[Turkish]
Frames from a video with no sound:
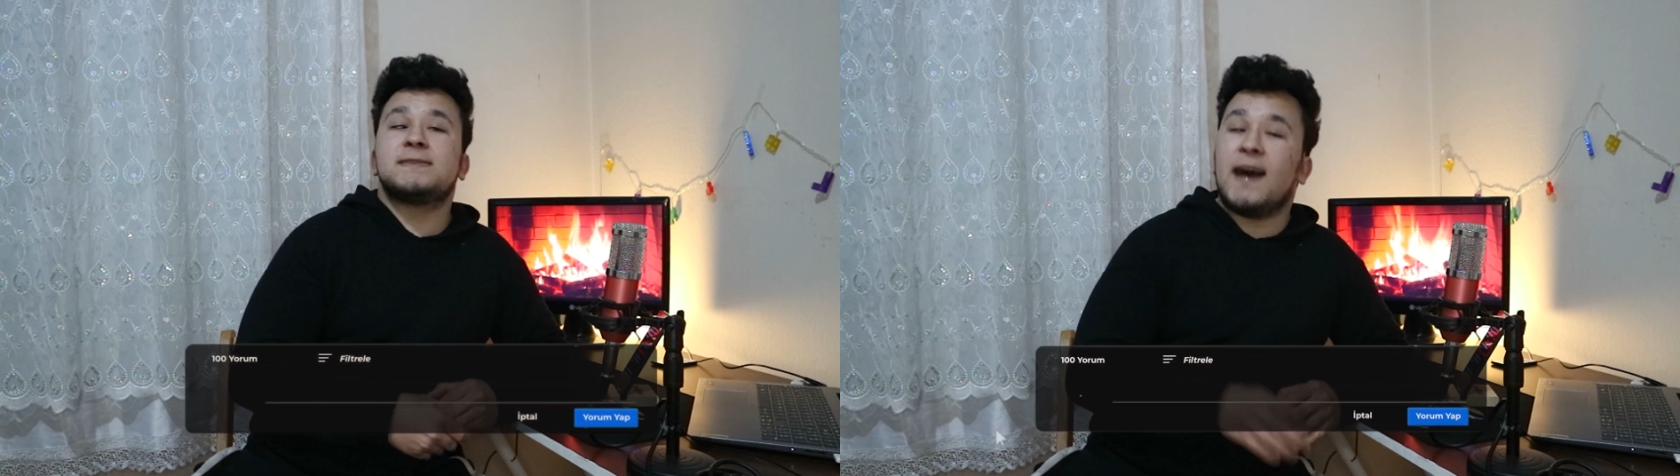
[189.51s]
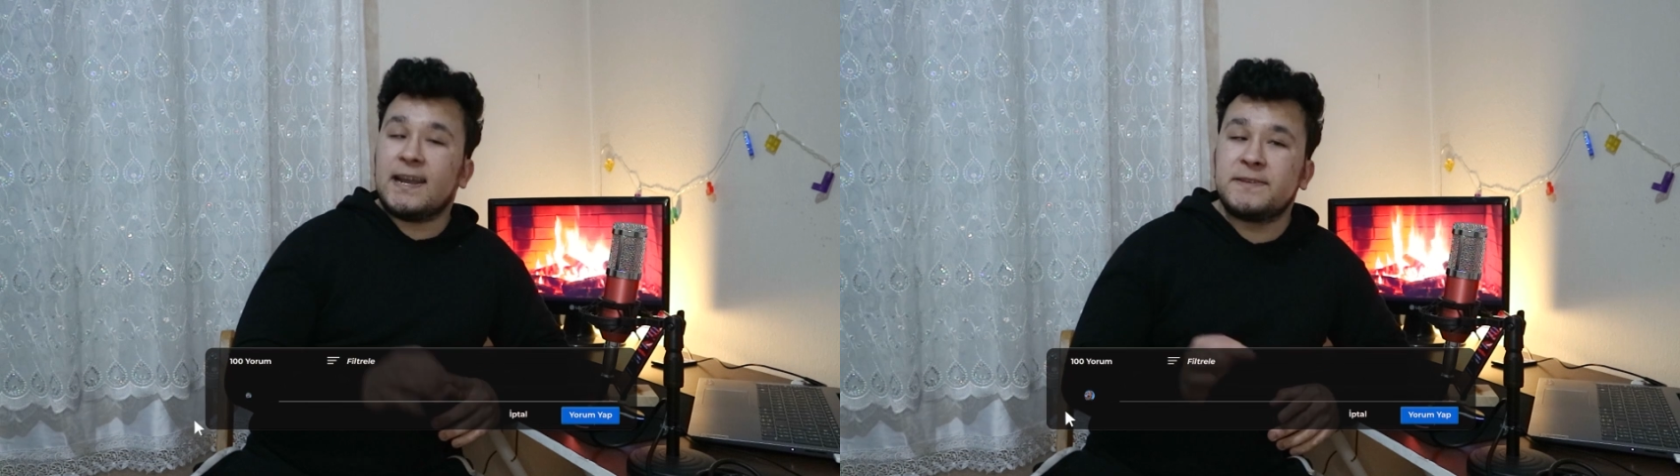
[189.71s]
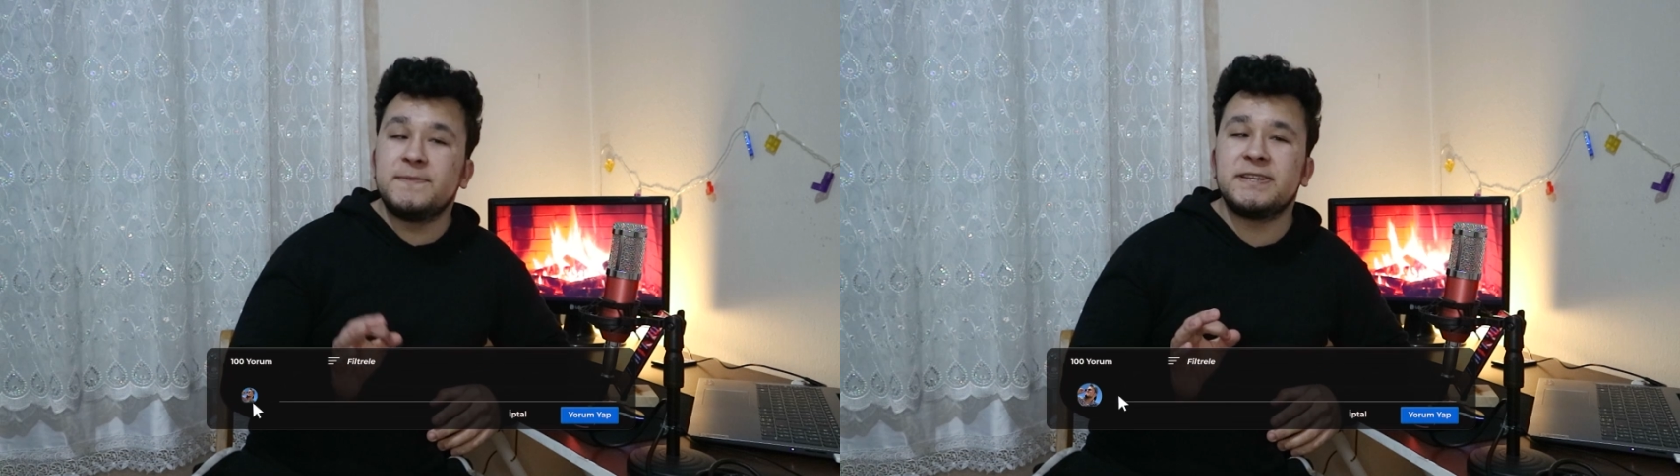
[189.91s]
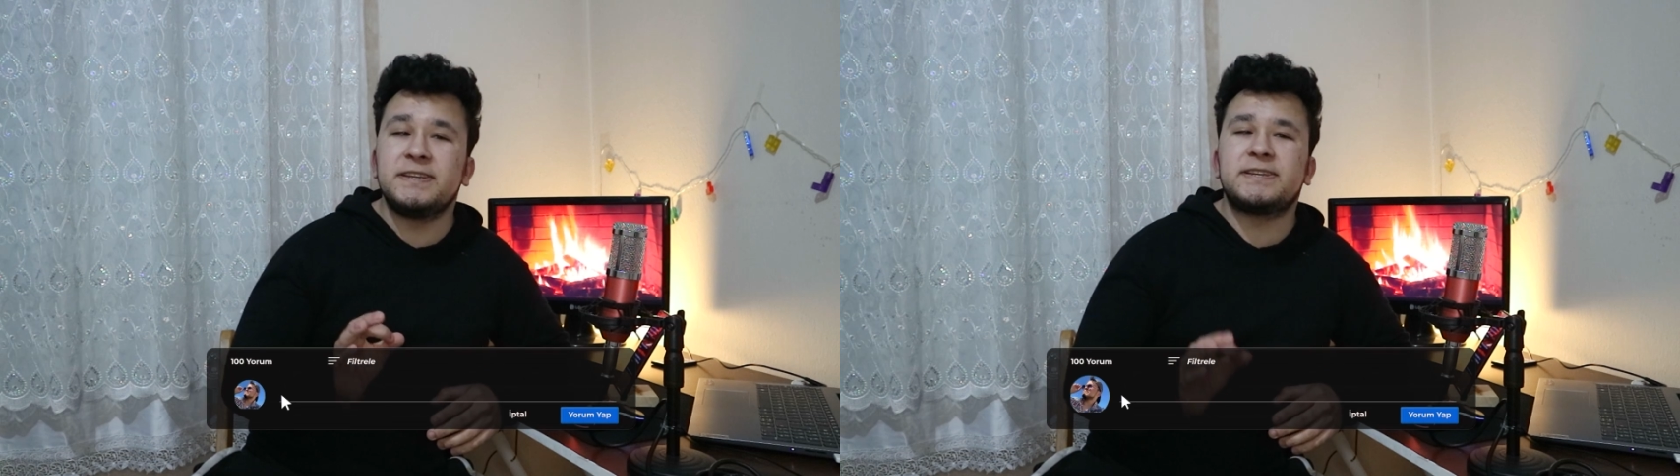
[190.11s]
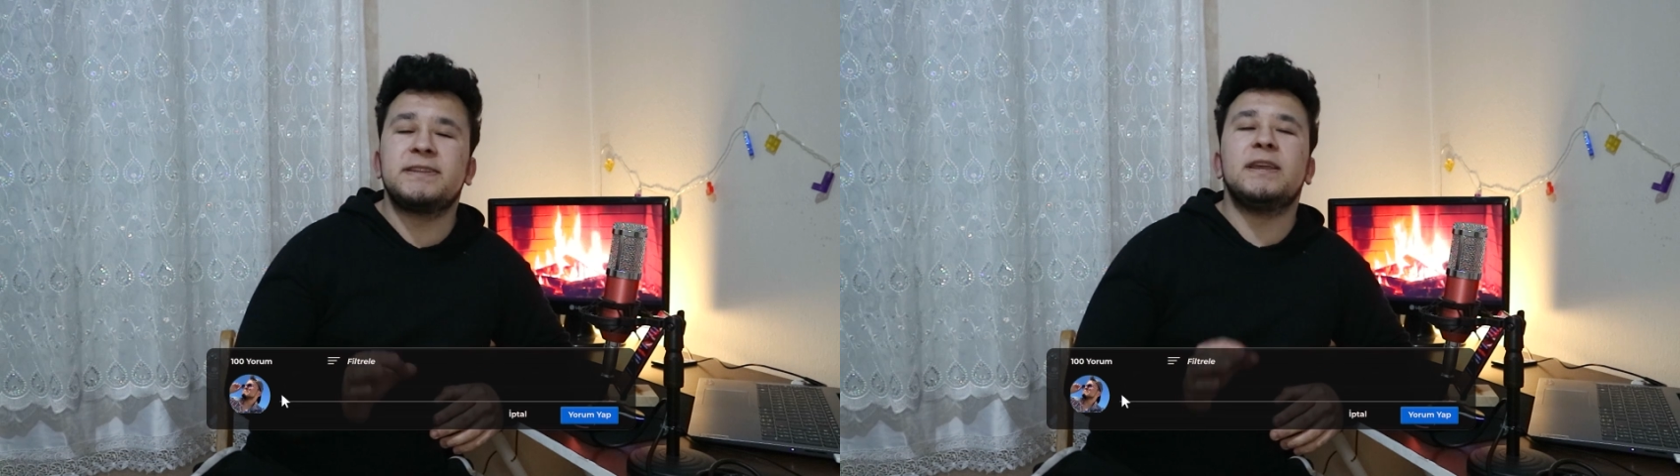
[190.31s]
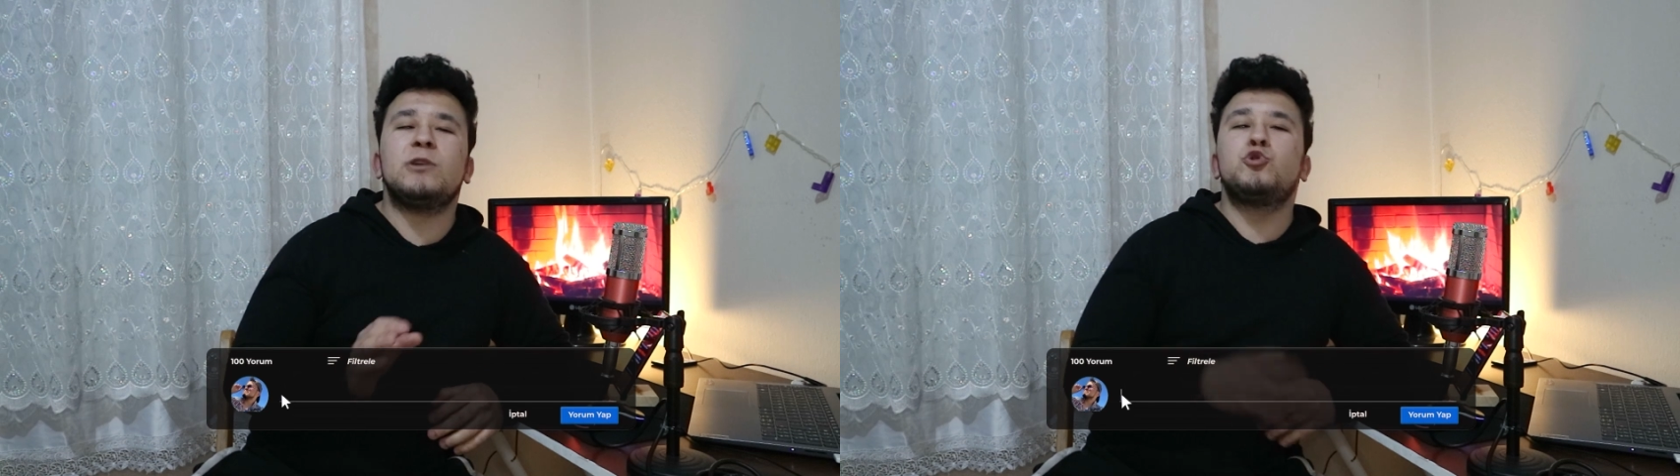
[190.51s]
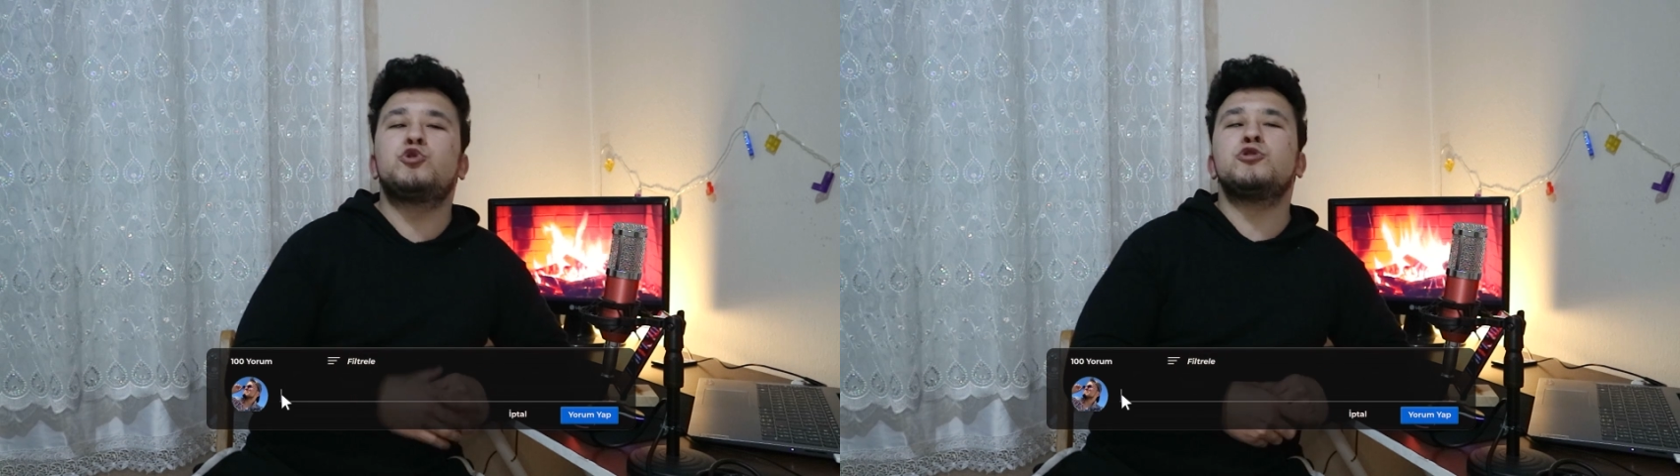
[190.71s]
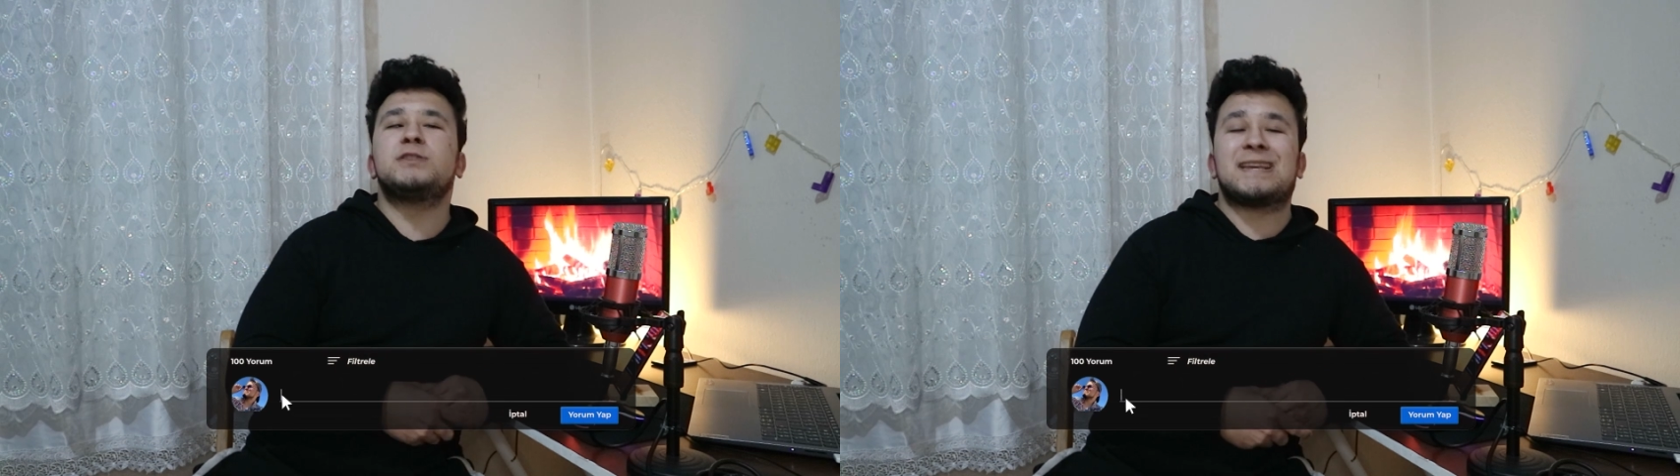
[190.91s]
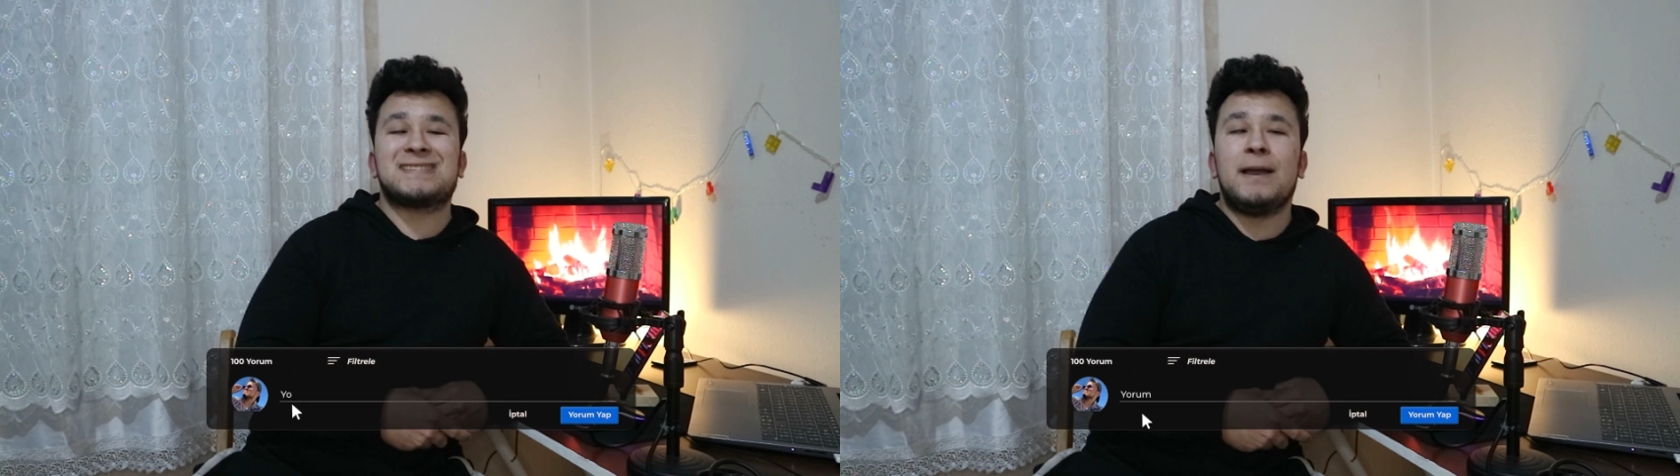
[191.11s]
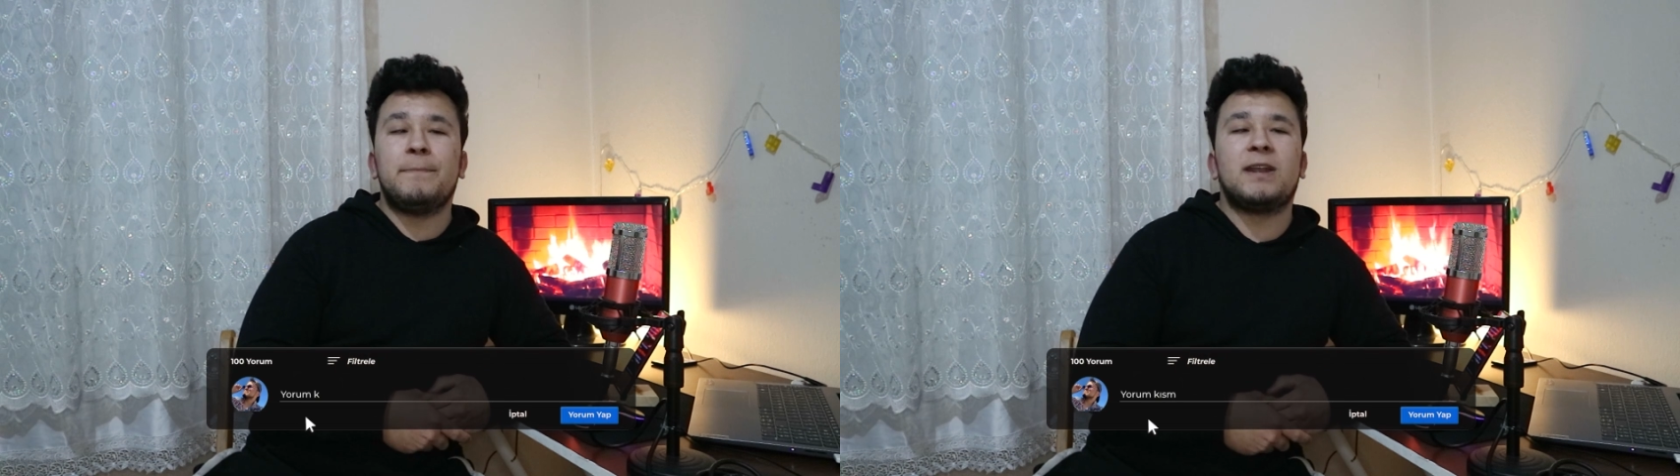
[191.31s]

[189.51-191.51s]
Saatimizin içinde 380